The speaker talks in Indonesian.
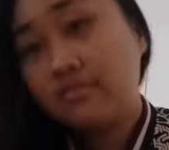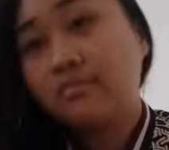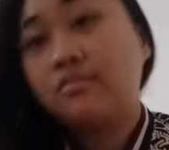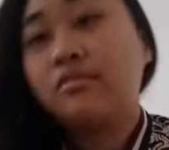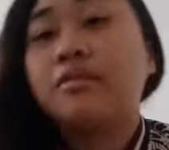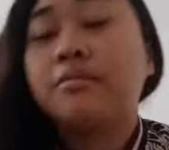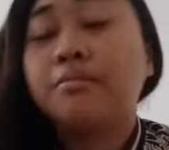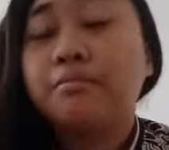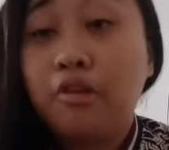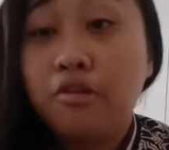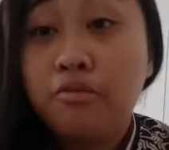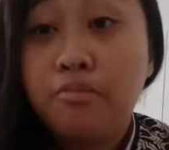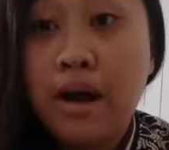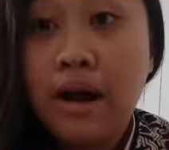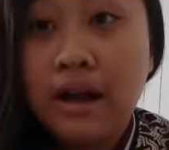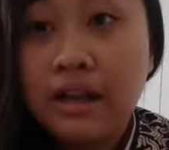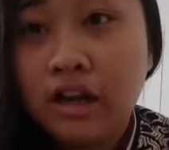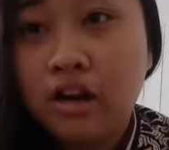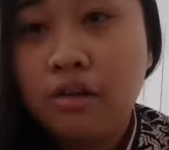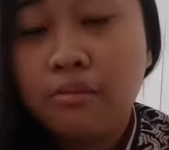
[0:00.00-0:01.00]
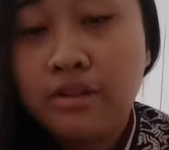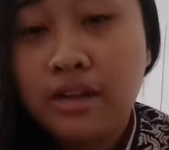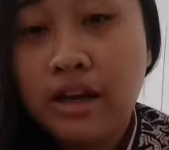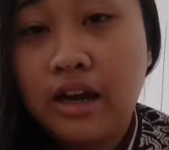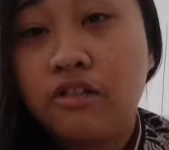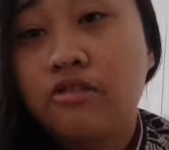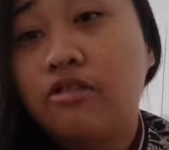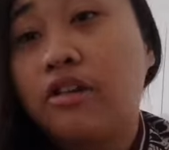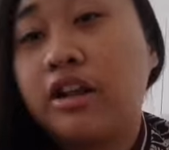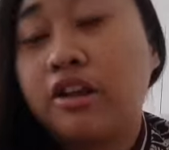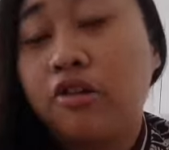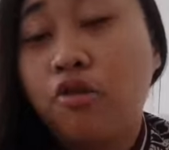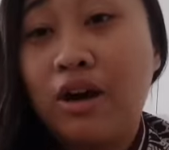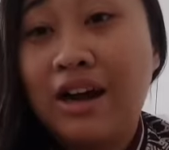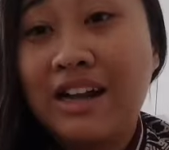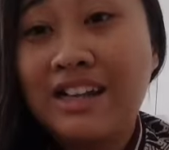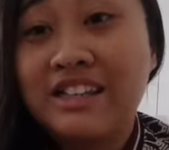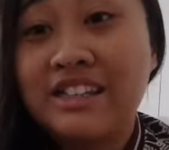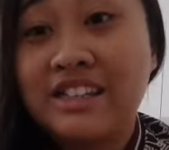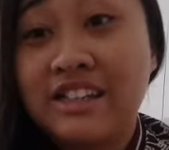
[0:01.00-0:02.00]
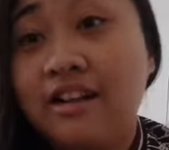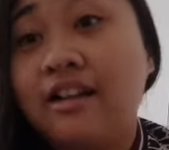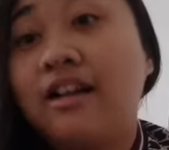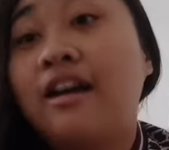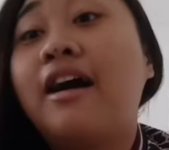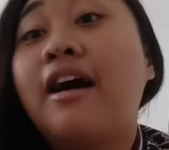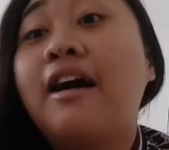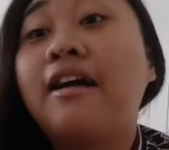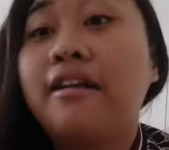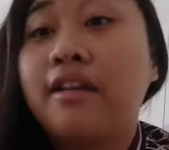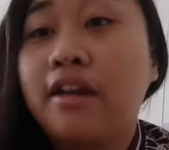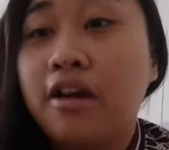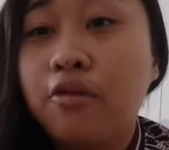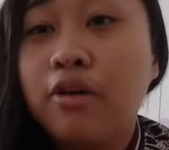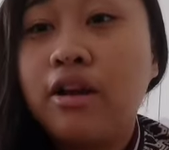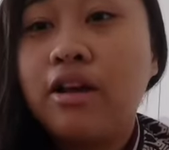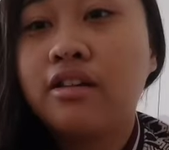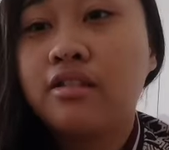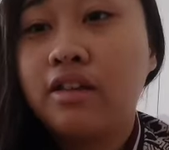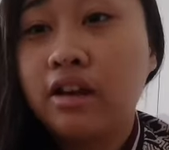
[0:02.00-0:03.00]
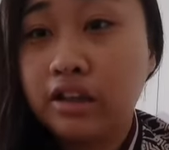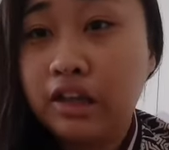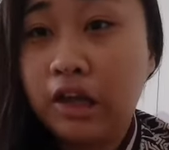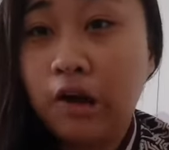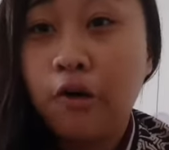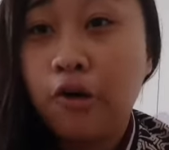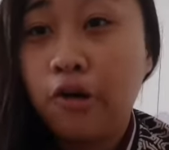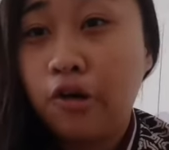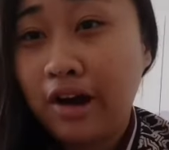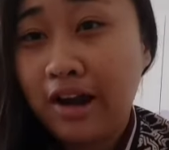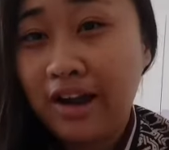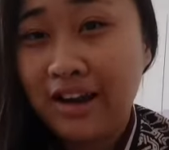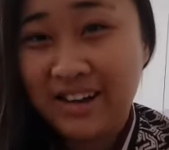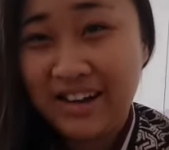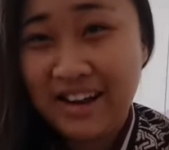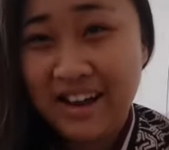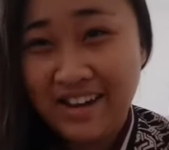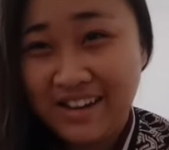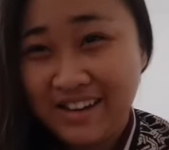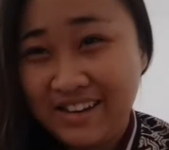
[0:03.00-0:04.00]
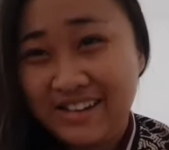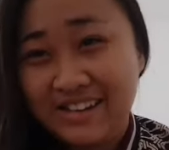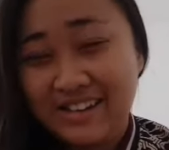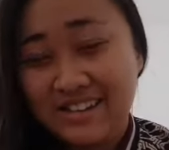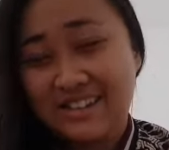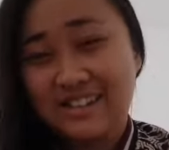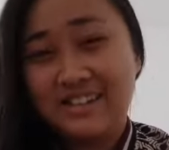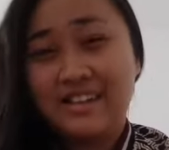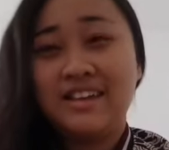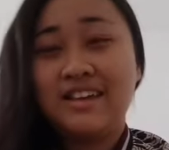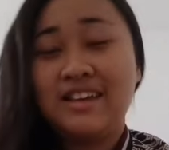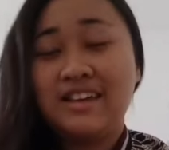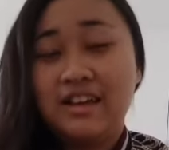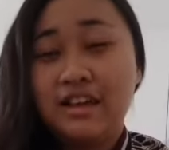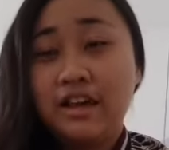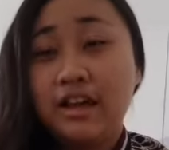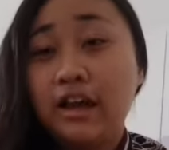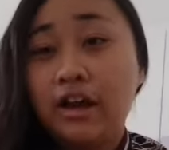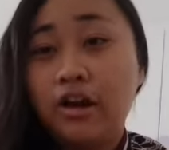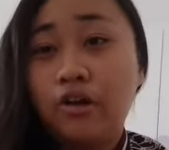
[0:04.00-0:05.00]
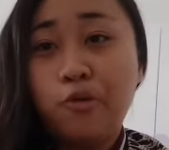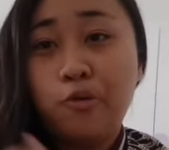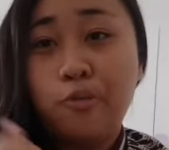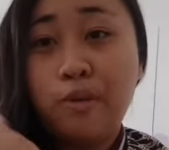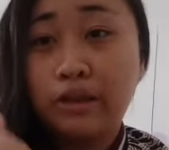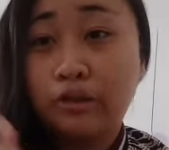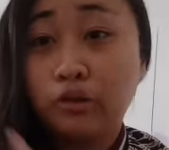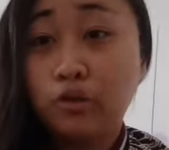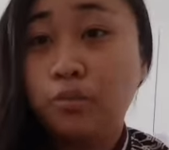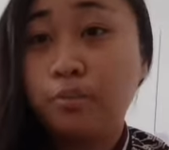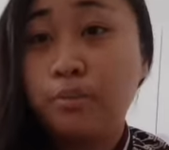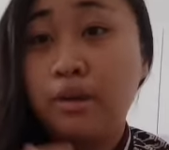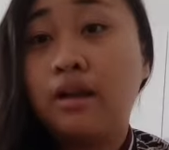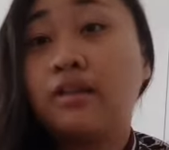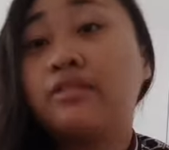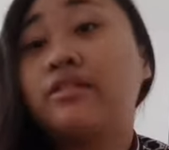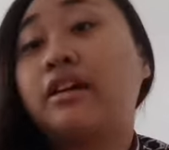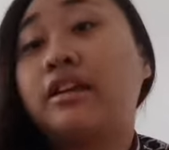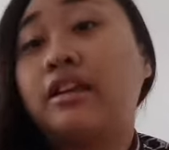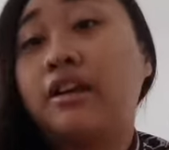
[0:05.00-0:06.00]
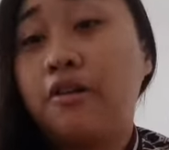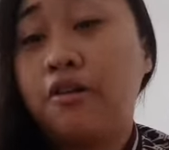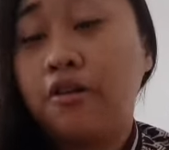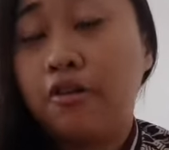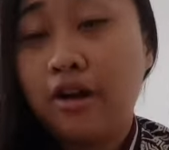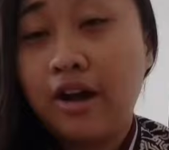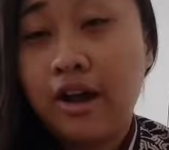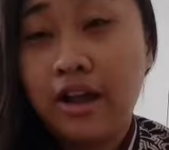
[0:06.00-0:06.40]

maaf banget kalau misalkan suara gue kecil kan nah gue lagi sakit tenggorokan guys karena gue batuk pilek sakit tenggorokan